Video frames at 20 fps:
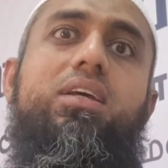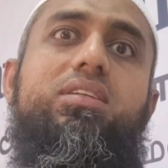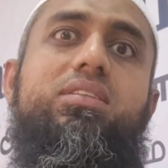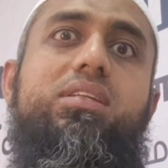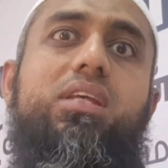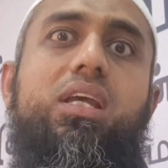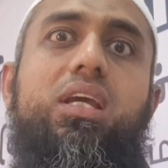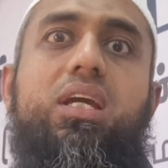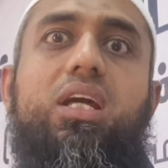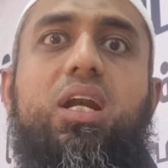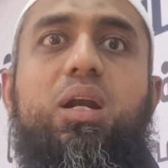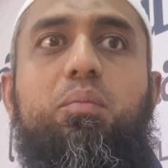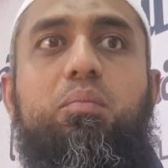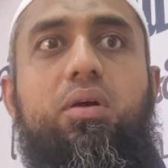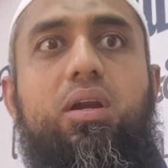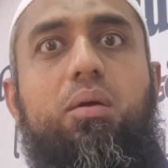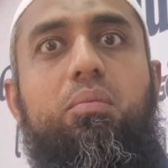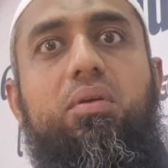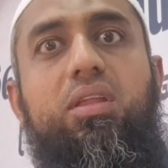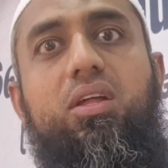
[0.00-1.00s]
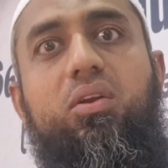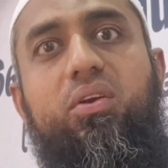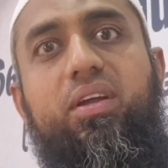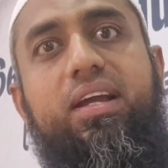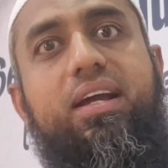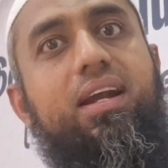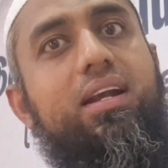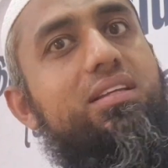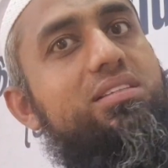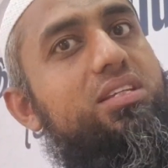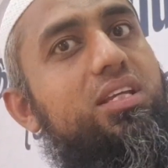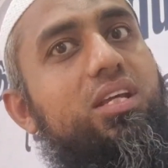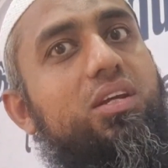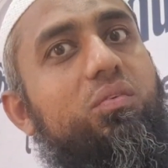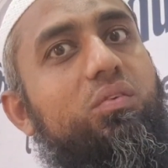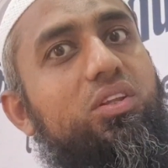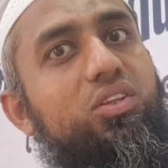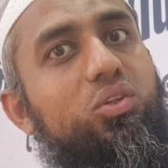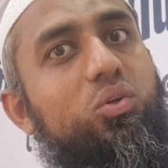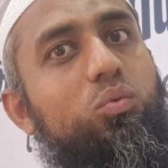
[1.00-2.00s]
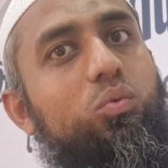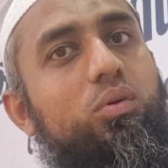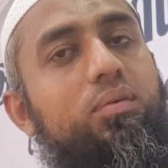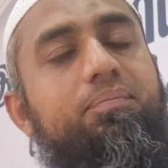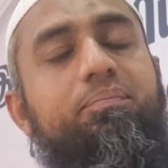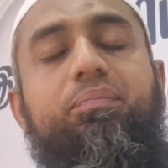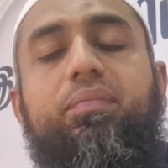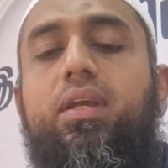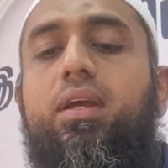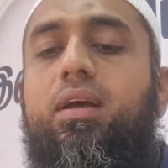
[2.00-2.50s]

சீக்கிரம் நம்ம ரமதானுடைய கடைசிக்கு வந்துடுவோம்